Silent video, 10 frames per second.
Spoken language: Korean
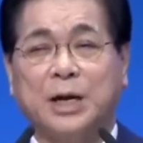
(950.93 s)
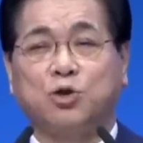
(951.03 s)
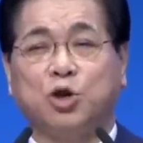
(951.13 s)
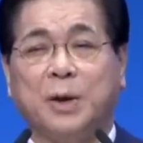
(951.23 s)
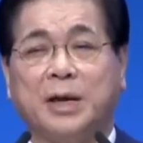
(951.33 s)

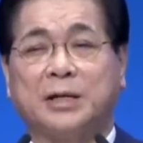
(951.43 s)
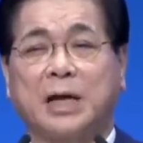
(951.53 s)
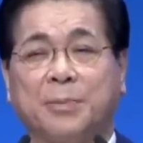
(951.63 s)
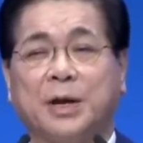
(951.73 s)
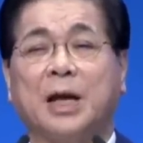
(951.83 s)
주변에 있는
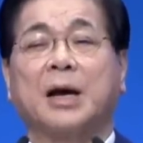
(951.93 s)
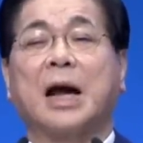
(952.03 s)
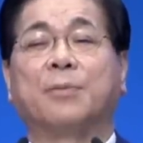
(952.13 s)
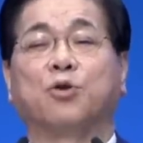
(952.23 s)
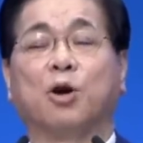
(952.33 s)
사람들이
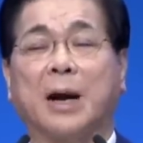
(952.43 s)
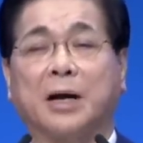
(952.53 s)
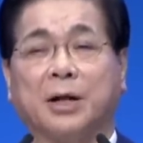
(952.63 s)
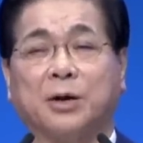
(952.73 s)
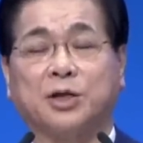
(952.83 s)
감동을
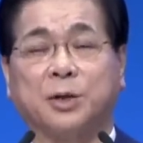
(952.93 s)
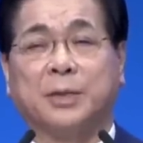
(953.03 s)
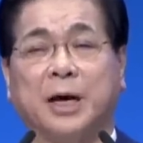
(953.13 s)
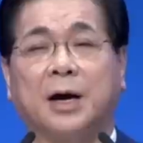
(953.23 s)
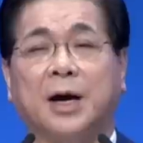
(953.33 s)
받게 될
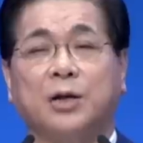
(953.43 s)
것입니다.